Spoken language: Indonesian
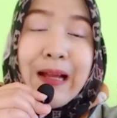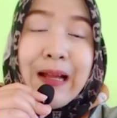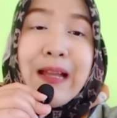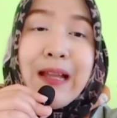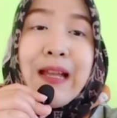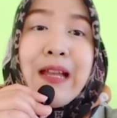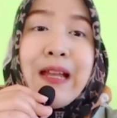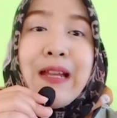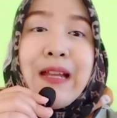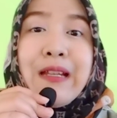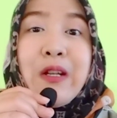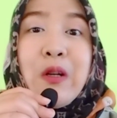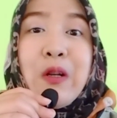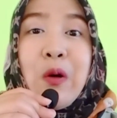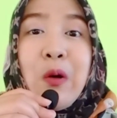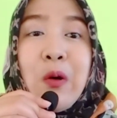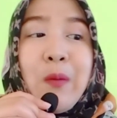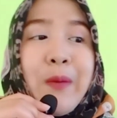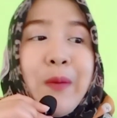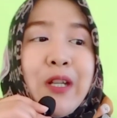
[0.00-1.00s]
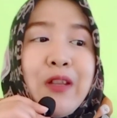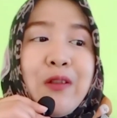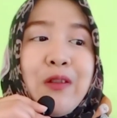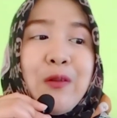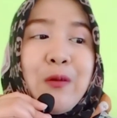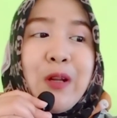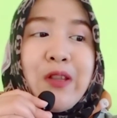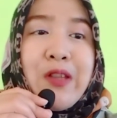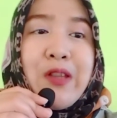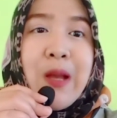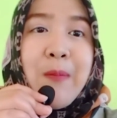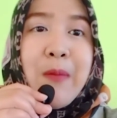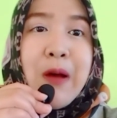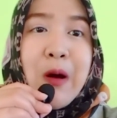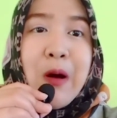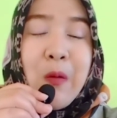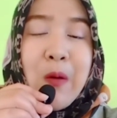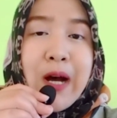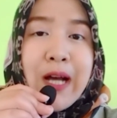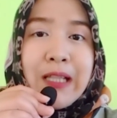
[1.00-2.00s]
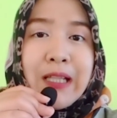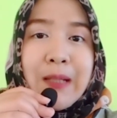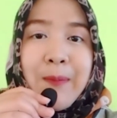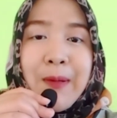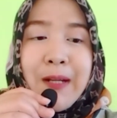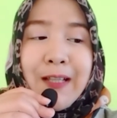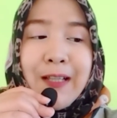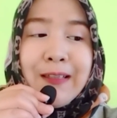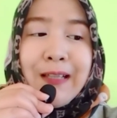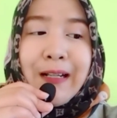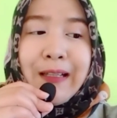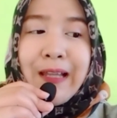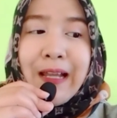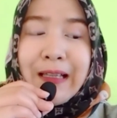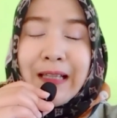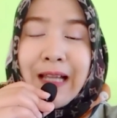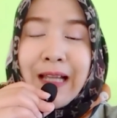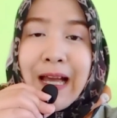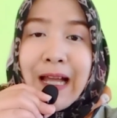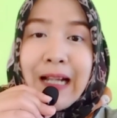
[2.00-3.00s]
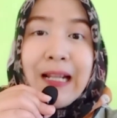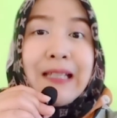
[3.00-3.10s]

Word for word: ini dokumennya sudah saya bawa tapi kan ternyata karena